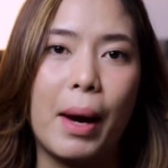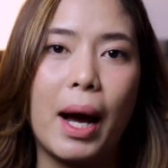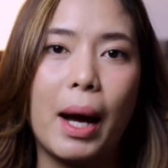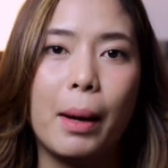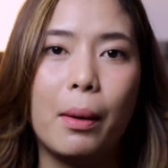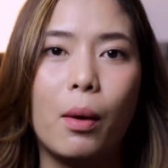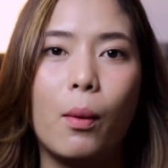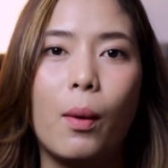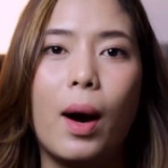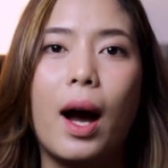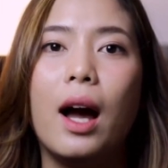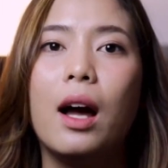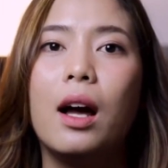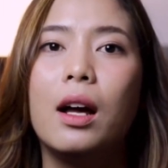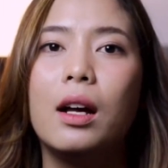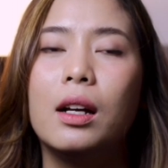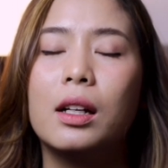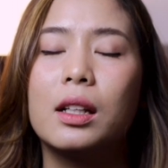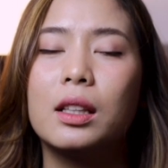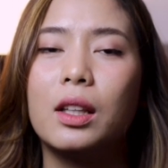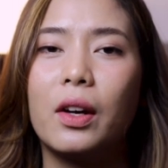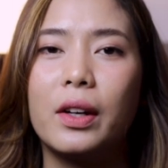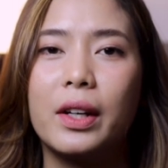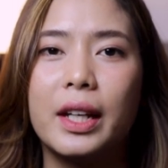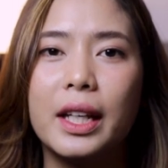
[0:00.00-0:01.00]
บ้างเพราะว่า
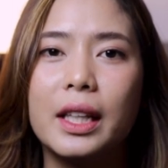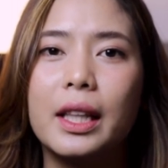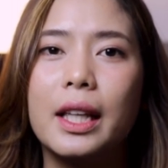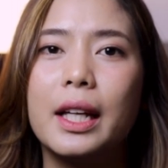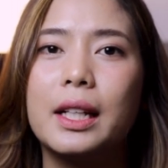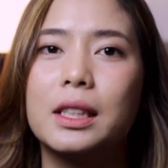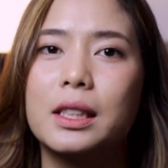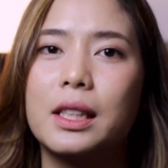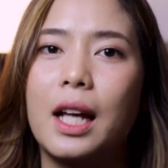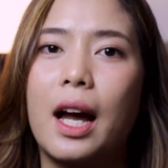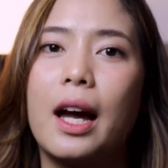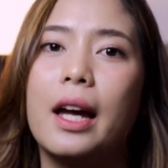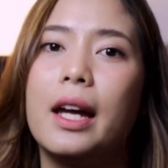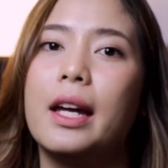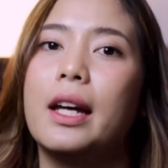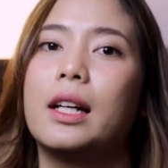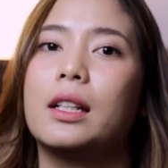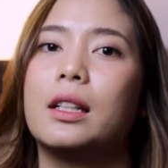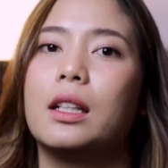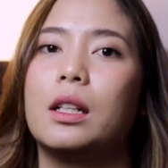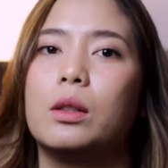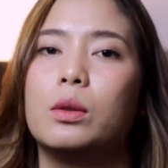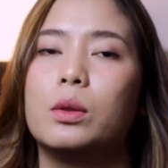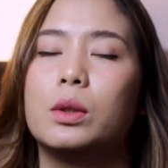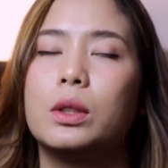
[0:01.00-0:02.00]
ตอนที่ติ๊กใช้
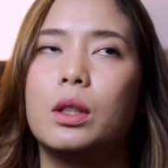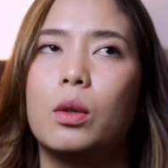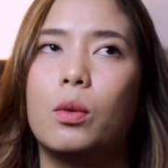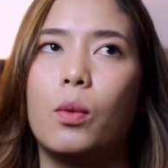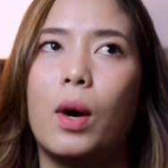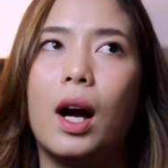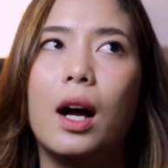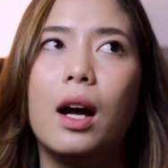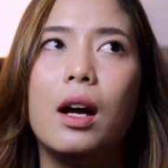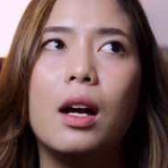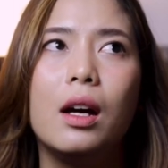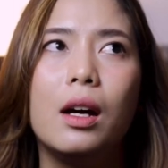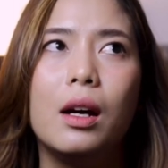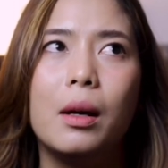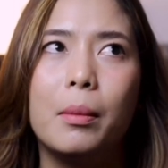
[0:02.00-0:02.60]
อะติ๊กรู้สึกว่า